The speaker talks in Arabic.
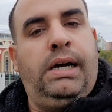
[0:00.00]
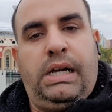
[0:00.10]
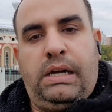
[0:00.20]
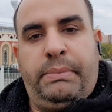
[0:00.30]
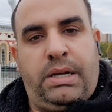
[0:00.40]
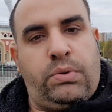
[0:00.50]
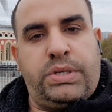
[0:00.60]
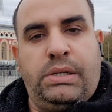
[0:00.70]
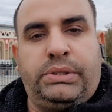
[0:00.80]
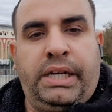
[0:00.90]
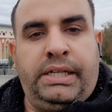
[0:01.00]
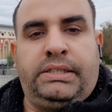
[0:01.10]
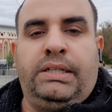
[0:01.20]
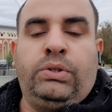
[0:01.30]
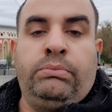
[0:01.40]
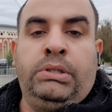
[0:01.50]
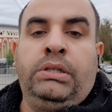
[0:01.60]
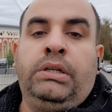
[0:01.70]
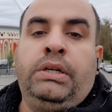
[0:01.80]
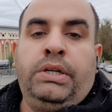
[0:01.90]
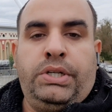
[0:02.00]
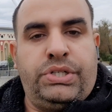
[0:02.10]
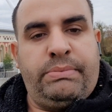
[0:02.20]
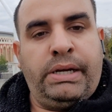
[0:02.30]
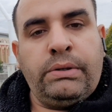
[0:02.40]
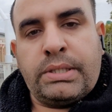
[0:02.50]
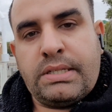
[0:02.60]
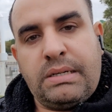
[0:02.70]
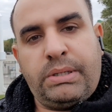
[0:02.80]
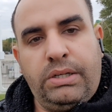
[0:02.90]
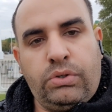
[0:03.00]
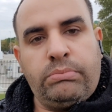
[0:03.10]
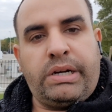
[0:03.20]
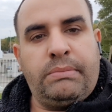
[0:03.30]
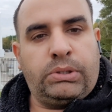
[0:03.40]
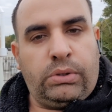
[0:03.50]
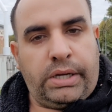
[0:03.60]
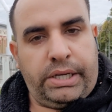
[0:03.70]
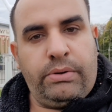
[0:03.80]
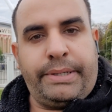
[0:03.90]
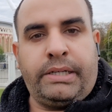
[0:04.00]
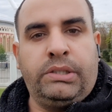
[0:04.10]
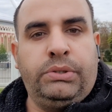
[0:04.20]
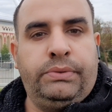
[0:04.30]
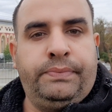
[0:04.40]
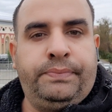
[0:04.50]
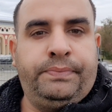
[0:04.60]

على بيلاروسيا وتحياتي لكم جميعا والسلام عليكم ورحمة الله وبركاته